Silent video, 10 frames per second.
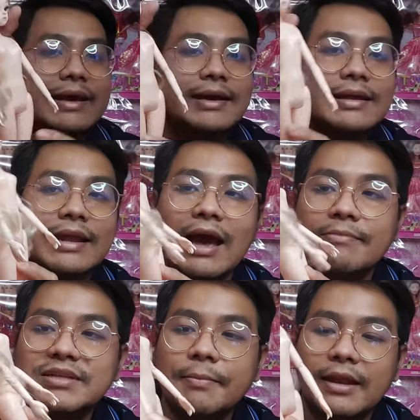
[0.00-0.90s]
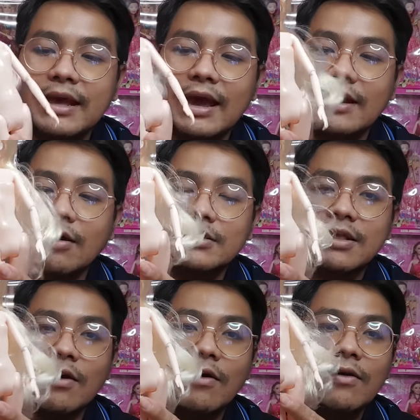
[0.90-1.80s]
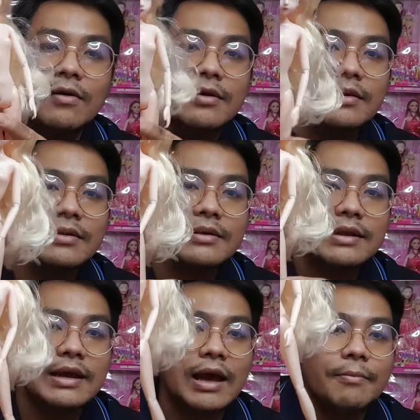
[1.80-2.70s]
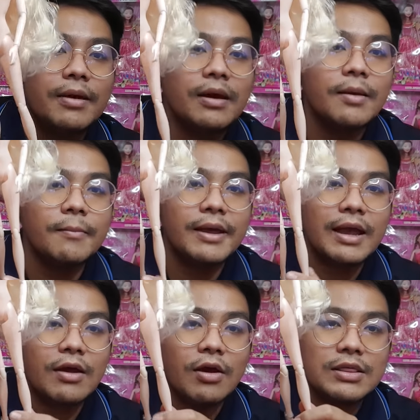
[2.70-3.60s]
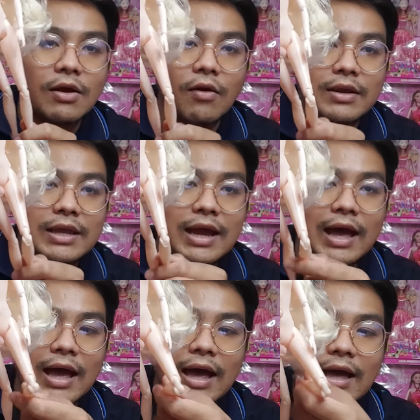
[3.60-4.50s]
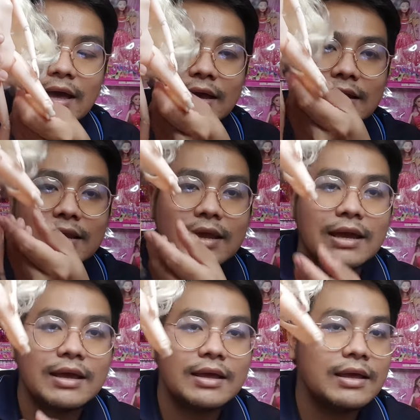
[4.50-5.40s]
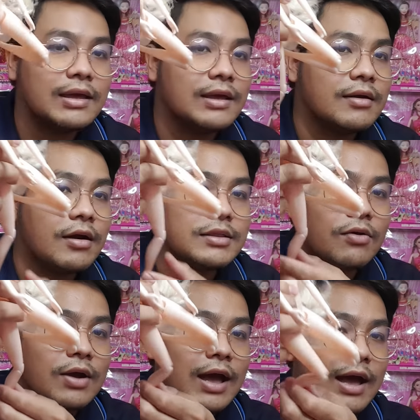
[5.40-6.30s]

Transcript: ยนะครับจะเป็นงานข้อต่อนะครับเป็นงานข้อต่อที่ขา ข้อต่อขา